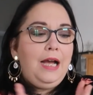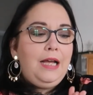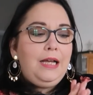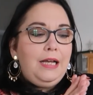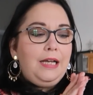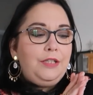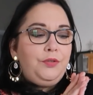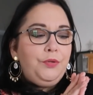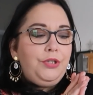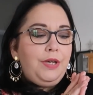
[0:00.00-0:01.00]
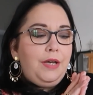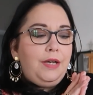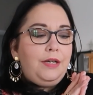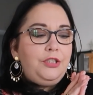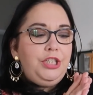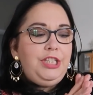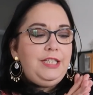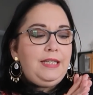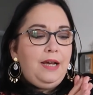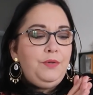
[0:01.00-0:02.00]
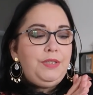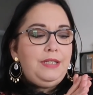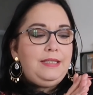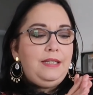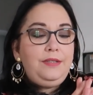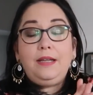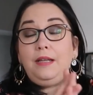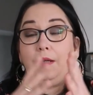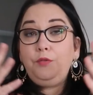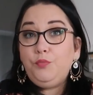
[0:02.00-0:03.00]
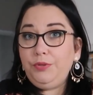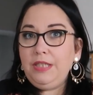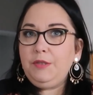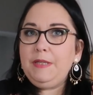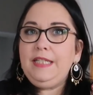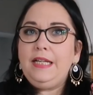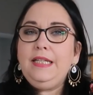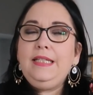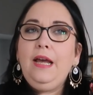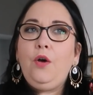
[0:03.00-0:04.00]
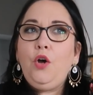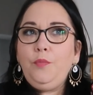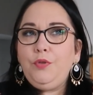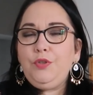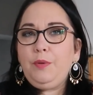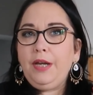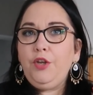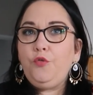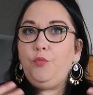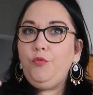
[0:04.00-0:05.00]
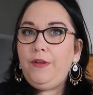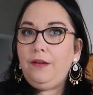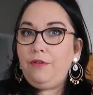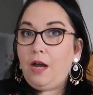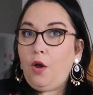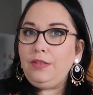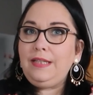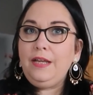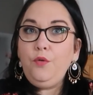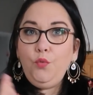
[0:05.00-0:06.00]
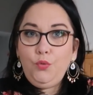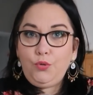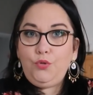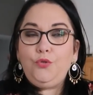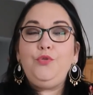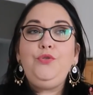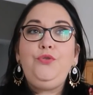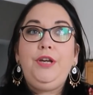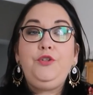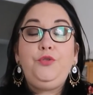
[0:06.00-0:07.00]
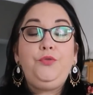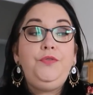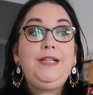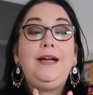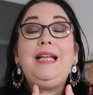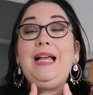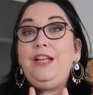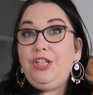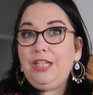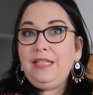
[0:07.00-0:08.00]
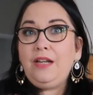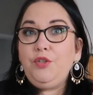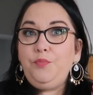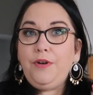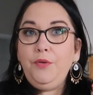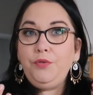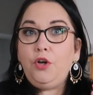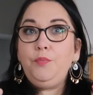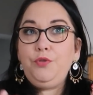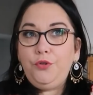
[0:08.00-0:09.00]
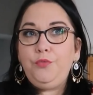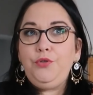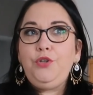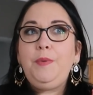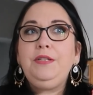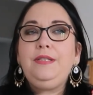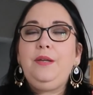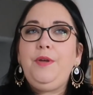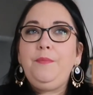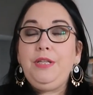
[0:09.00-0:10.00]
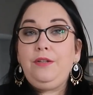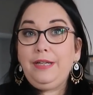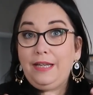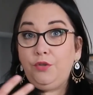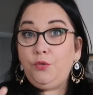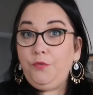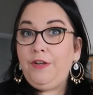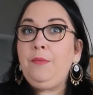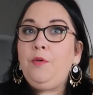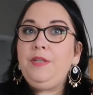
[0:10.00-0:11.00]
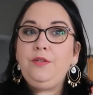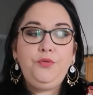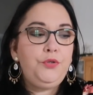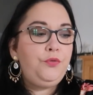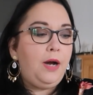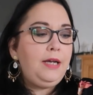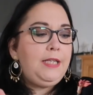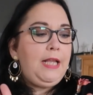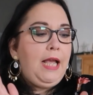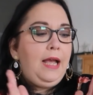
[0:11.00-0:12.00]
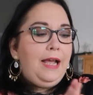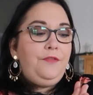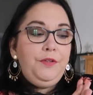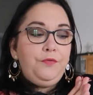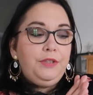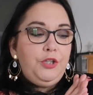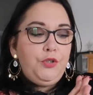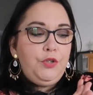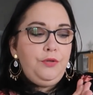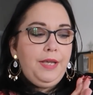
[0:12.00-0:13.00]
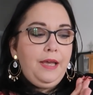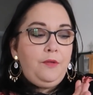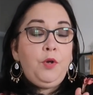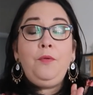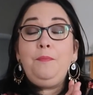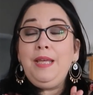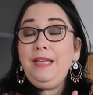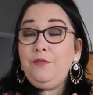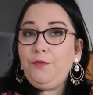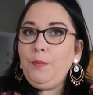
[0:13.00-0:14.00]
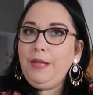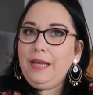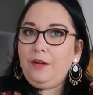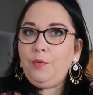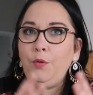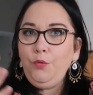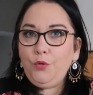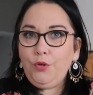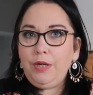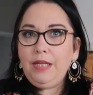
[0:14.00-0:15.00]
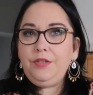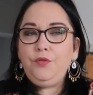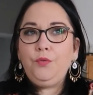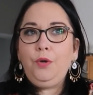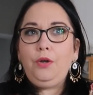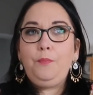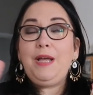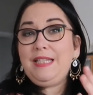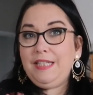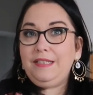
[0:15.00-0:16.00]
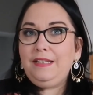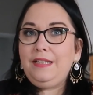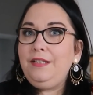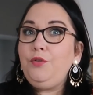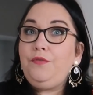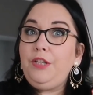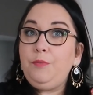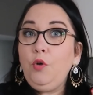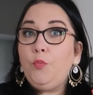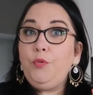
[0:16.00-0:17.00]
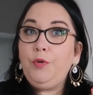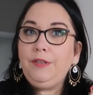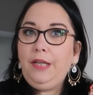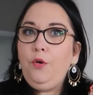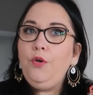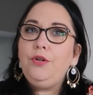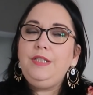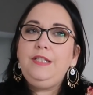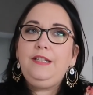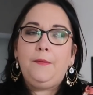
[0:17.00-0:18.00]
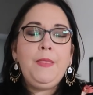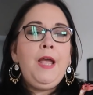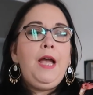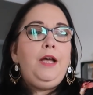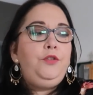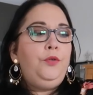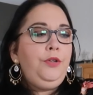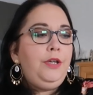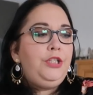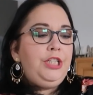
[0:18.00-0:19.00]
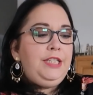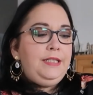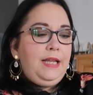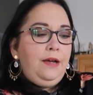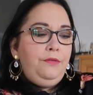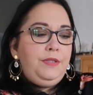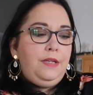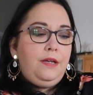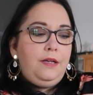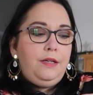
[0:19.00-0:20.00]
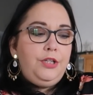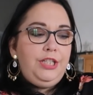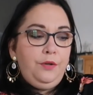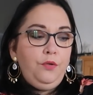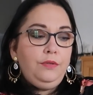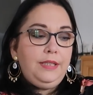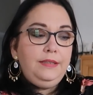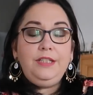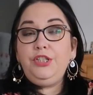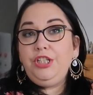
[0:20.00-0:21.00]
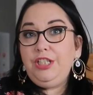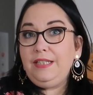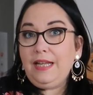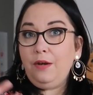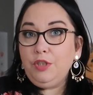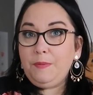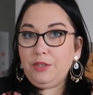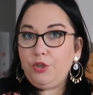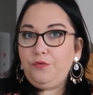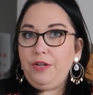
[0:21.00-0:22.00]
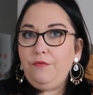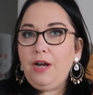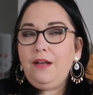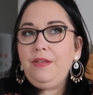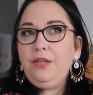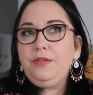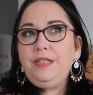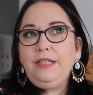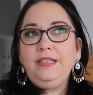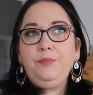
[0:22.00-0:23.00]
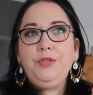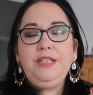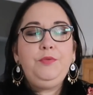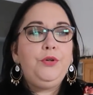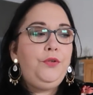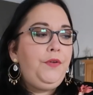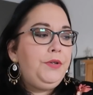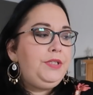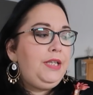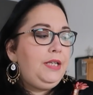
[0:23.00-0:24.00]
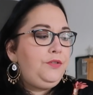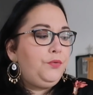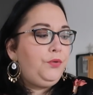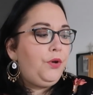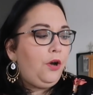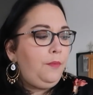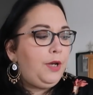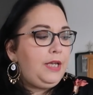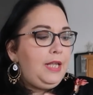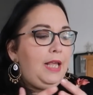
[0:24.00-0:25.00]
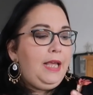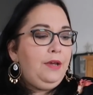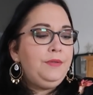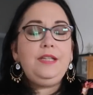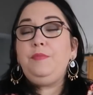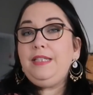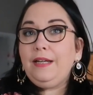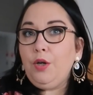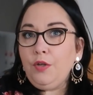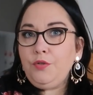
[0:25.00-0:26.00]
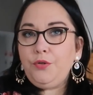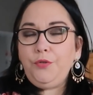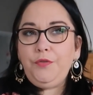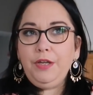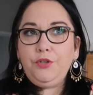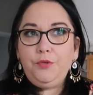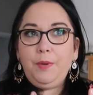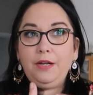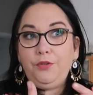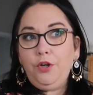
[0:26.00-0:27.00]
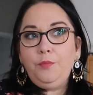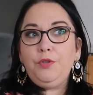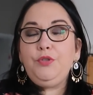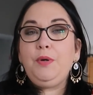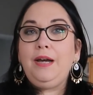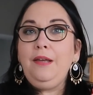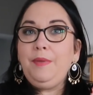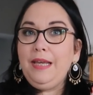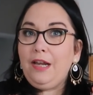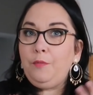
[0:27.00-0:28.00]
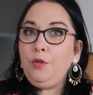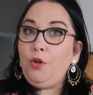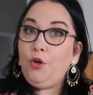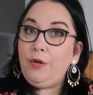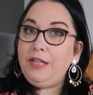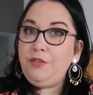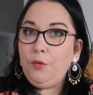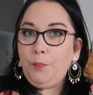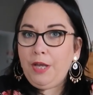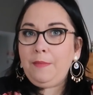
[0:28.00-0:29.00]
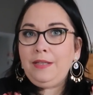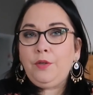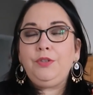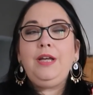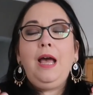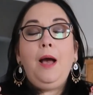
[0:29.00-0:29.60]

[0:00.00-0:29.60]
Euh, donc Gigi's House, c'est une boutique spécialisée en robe de soirée que vous pouvez avoir en taille ou sur mesure. Et je trouve ça génial de pouvoir une robe sur mesure parce que ça permet qu'elle tombe vraiment bien sur soi. Elles, ils font des chaussures également, mais ils font également une collection euh, basique, c'est-à-dire de vêtements qu'on peut porter au quotidien. Donc Gigi's House, euh, j'ai recontacté Gigi's House parce que je voulais voir avec eux s'il était possible de refaire une sélection de robes et on s'est mis d'accord sur le fait que je parle de robes de soirée mais également de leur collection permanente.